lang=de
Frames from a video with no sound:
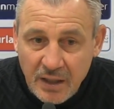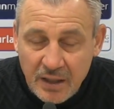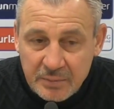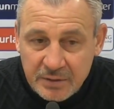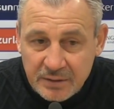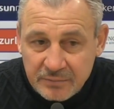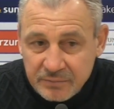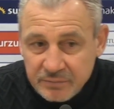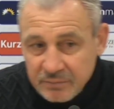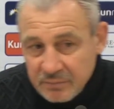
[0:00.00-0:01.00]
Aber
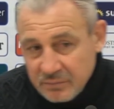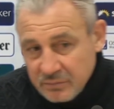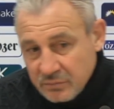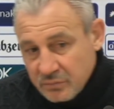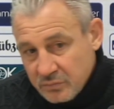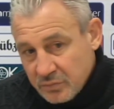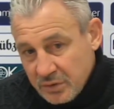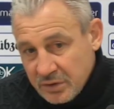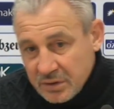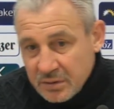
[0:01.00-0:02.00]

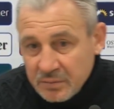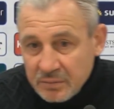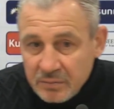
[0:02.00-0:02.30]
ich